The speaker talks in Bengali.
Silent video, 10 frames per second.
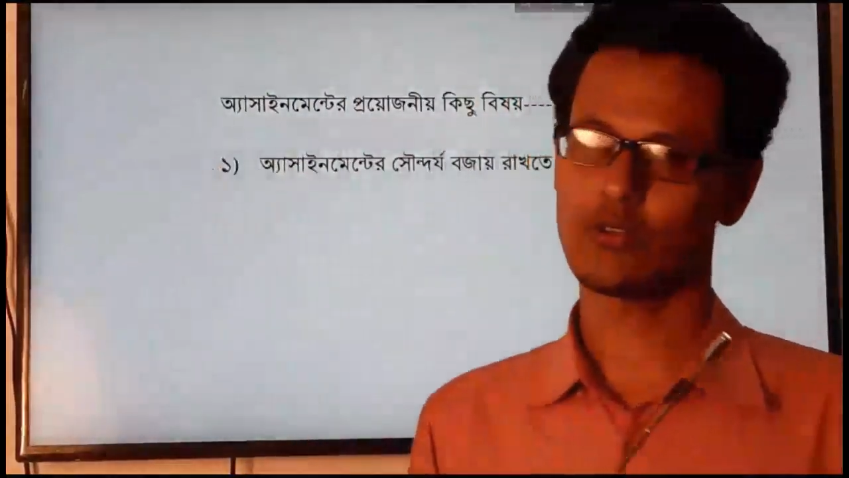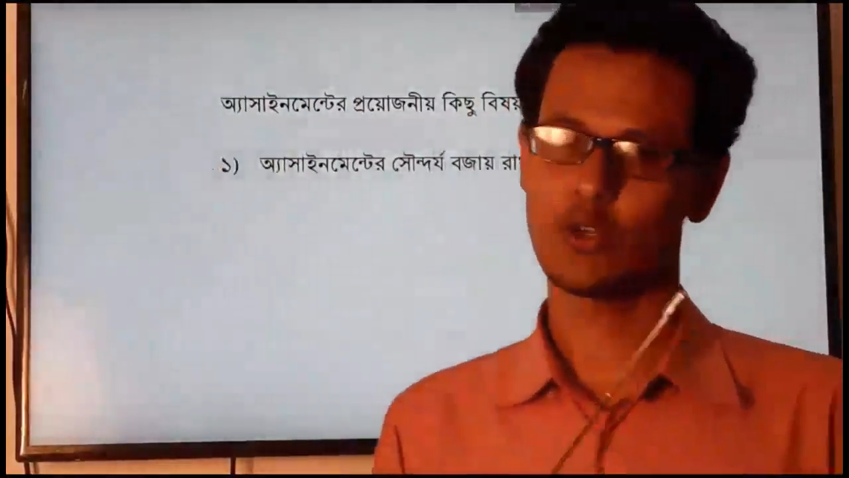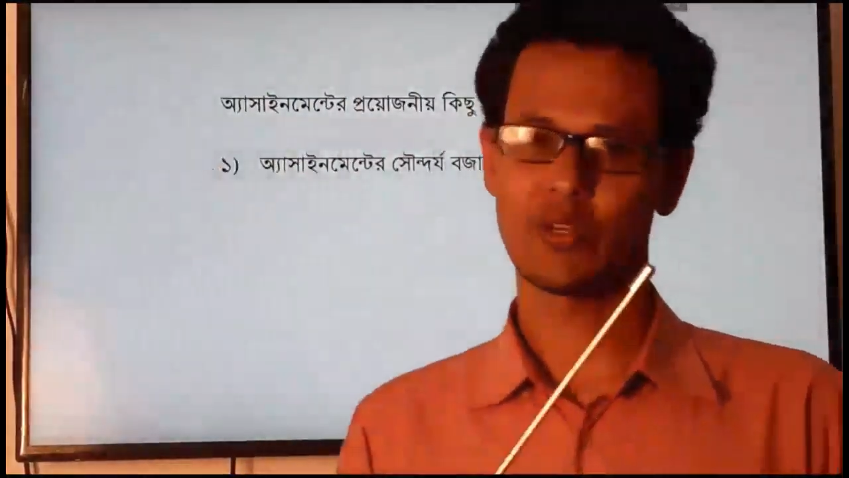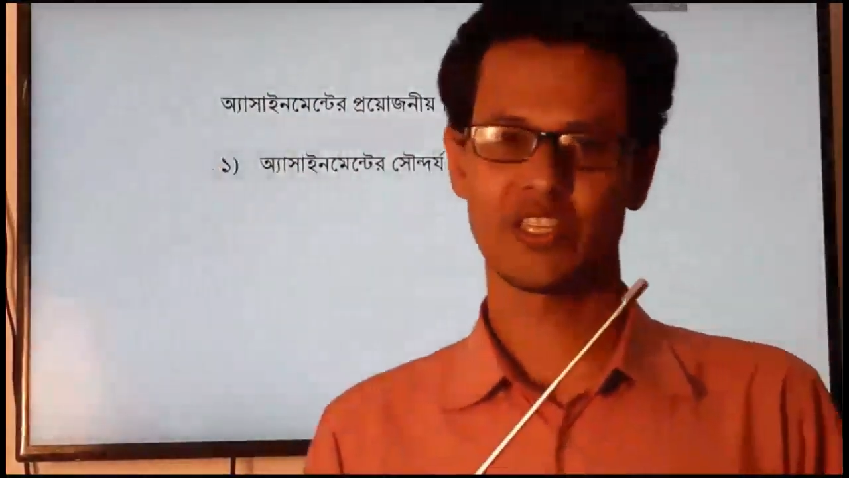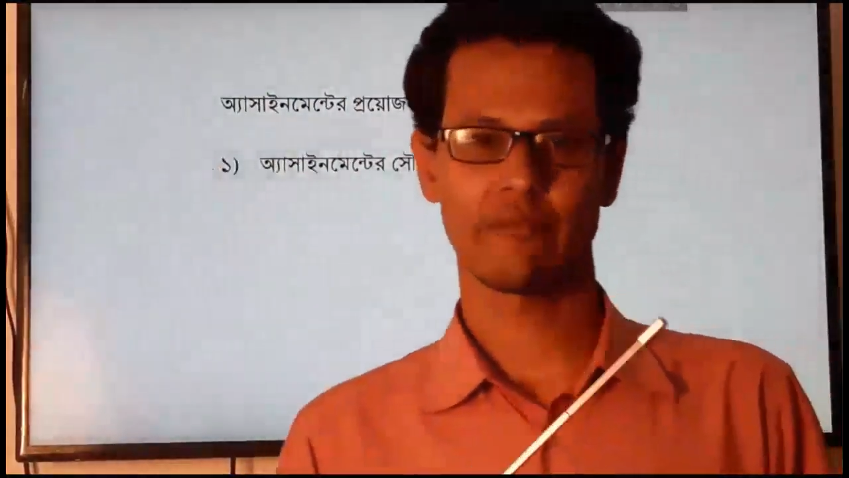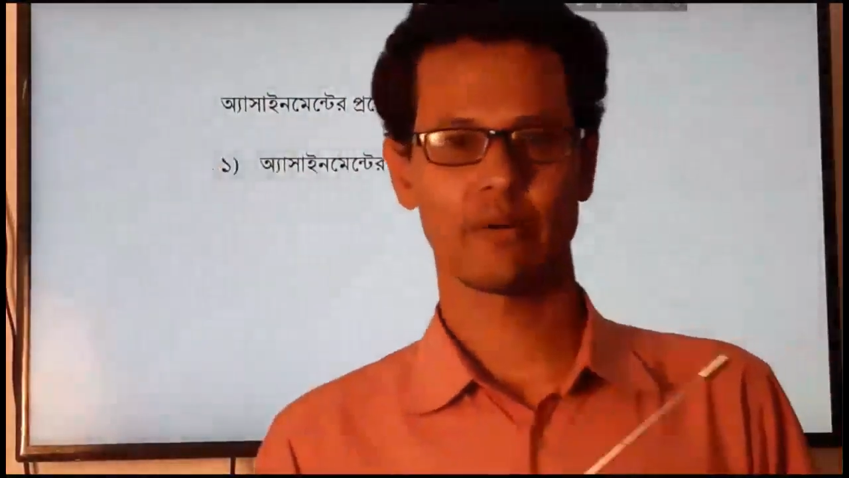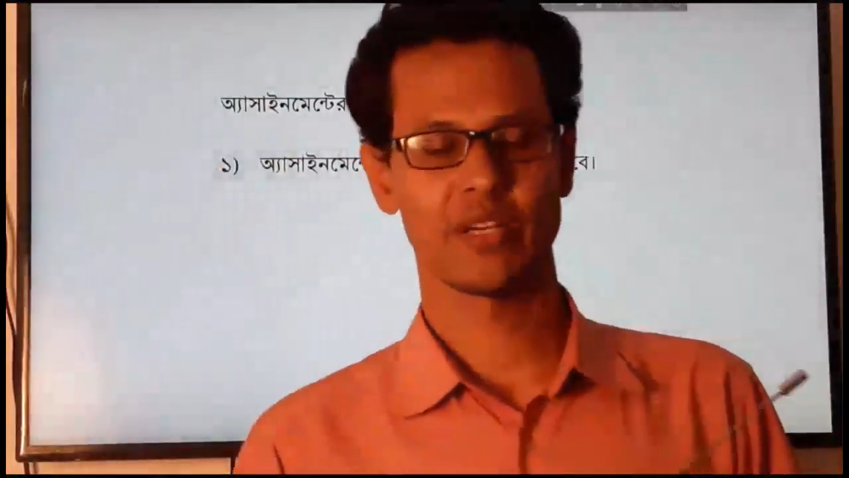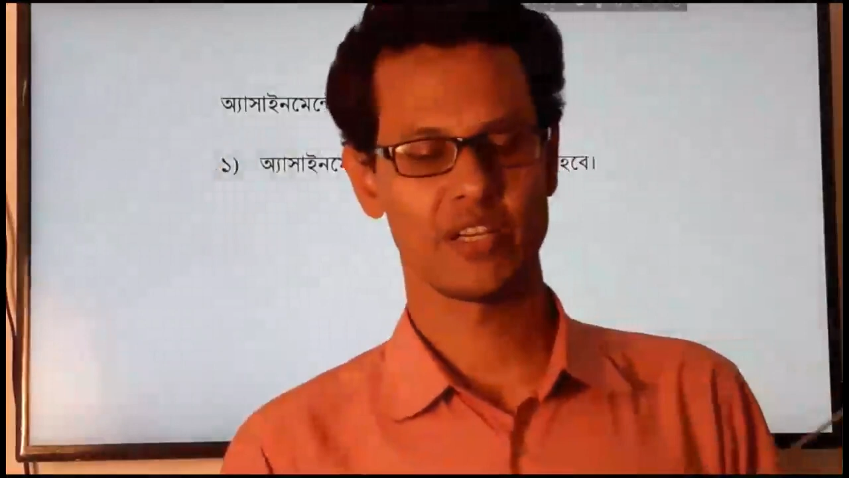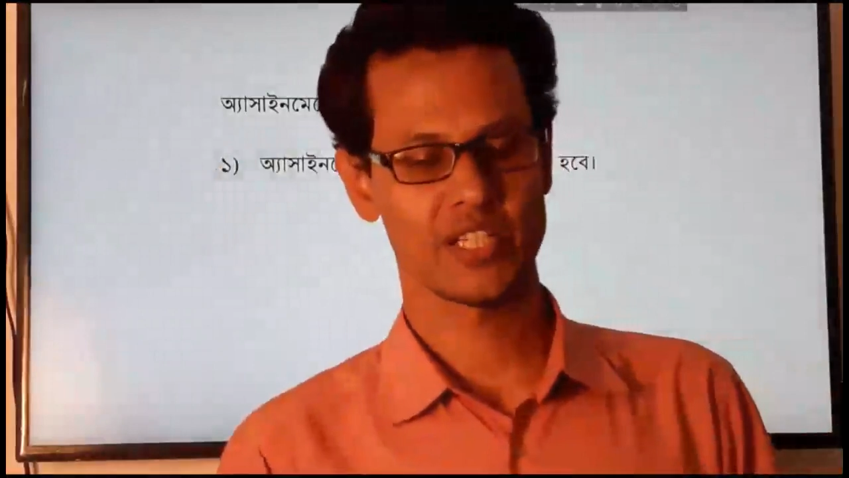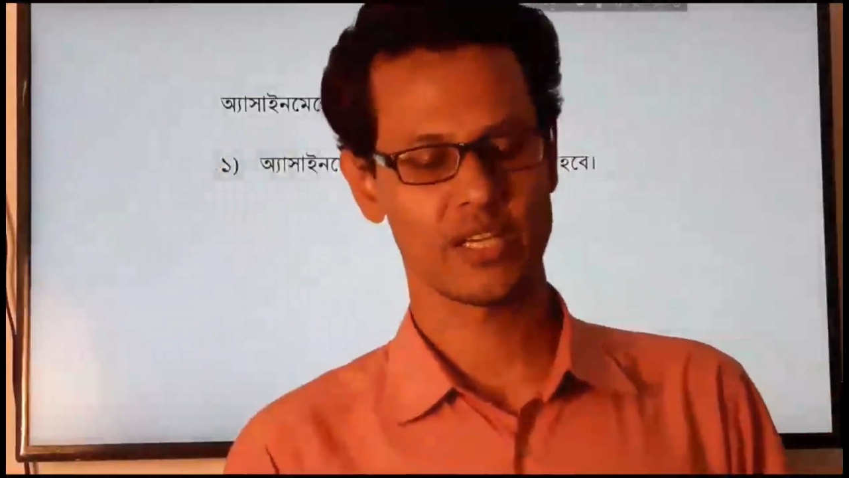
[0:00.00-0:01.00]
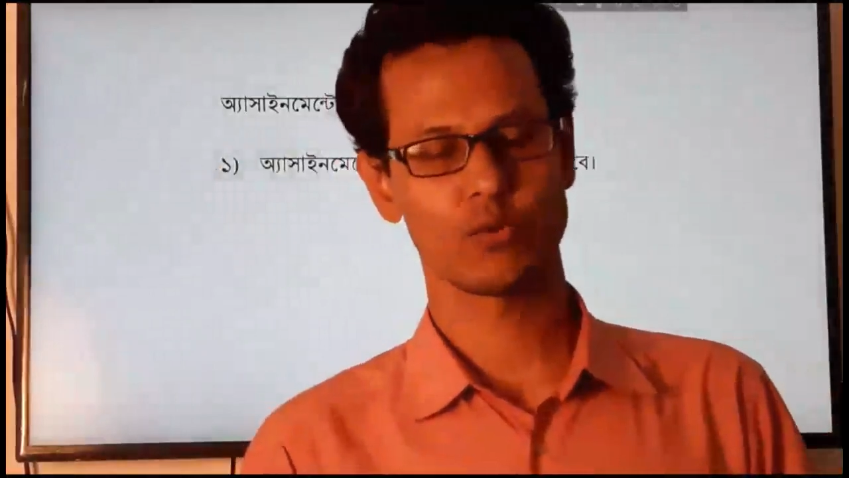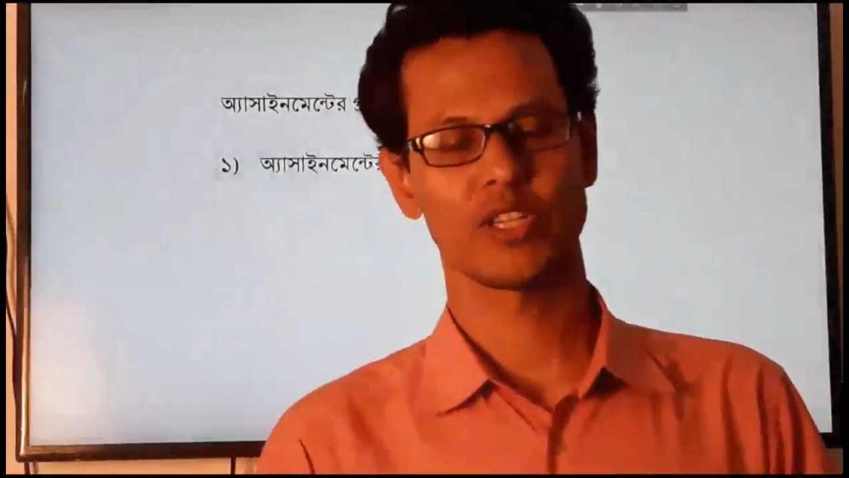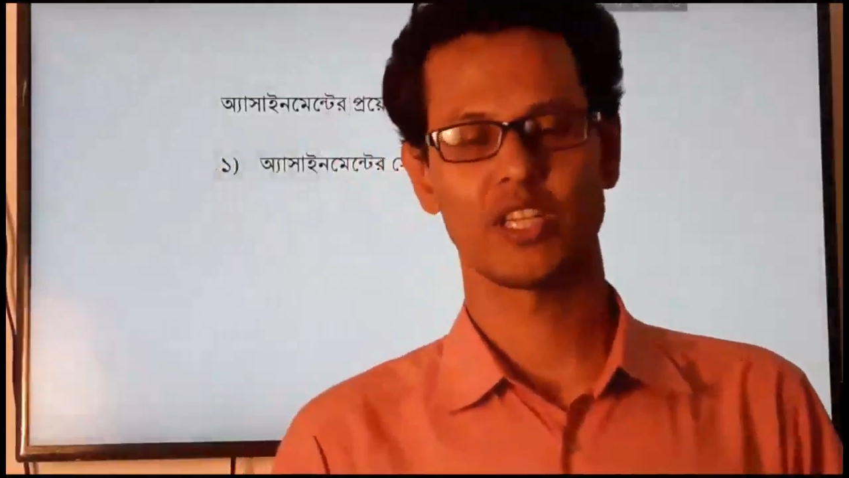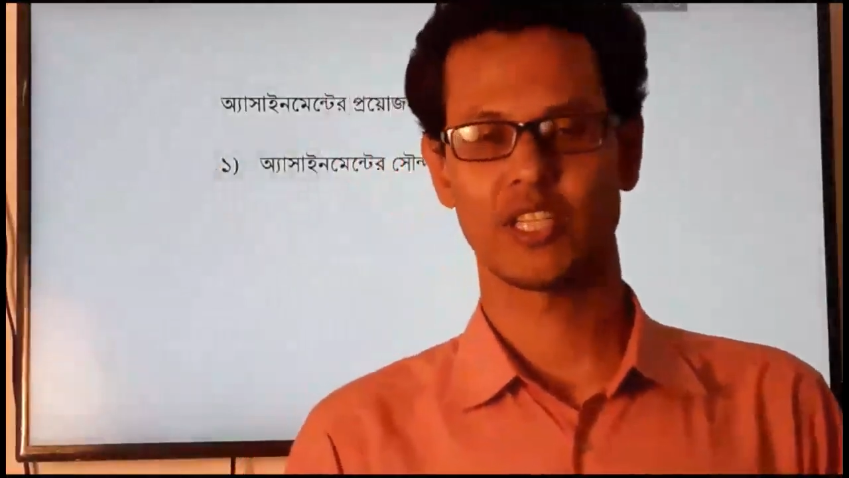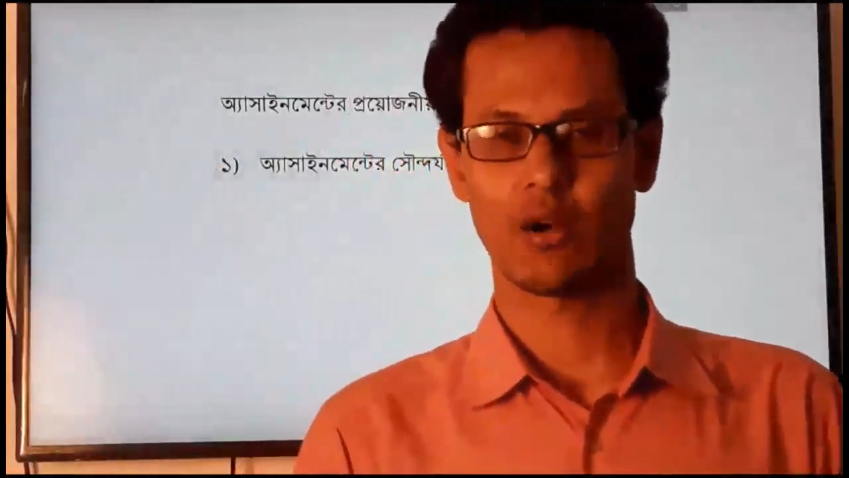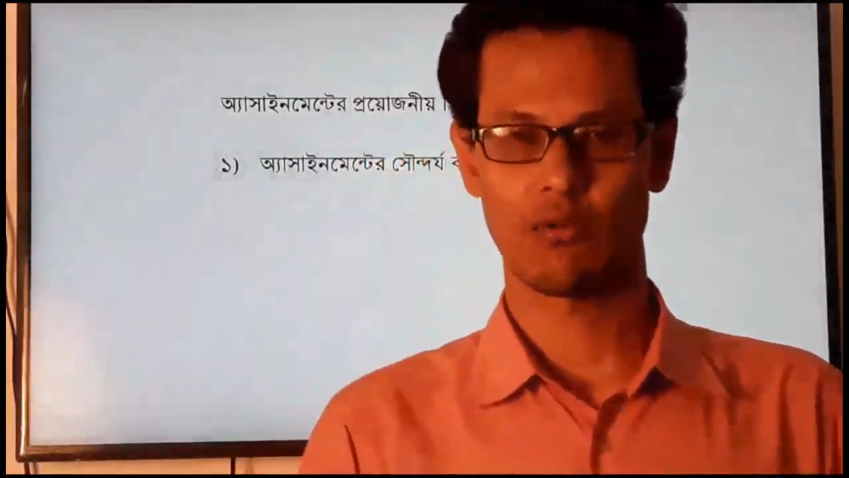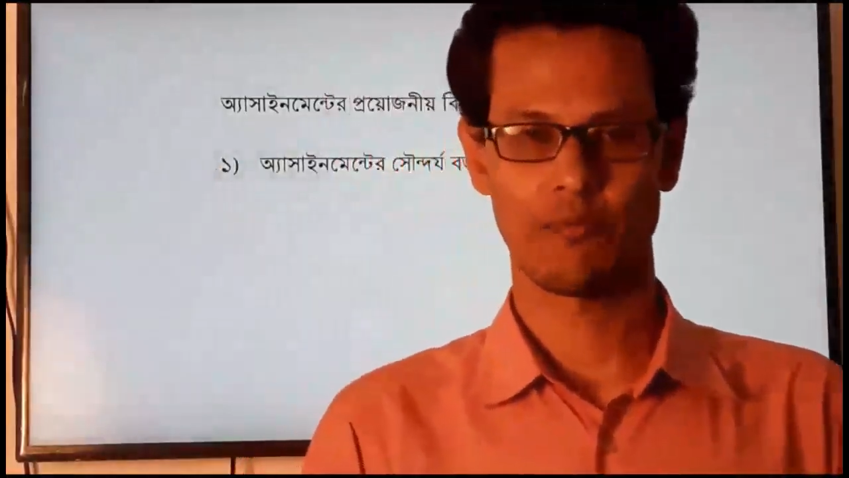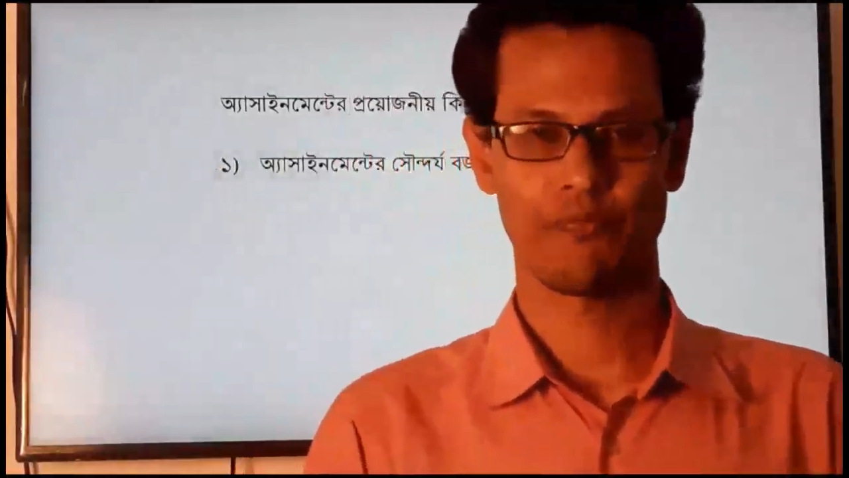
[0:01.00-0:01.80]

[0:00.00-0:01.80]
তুমি যেভাবে ডিজাইন করতে চাও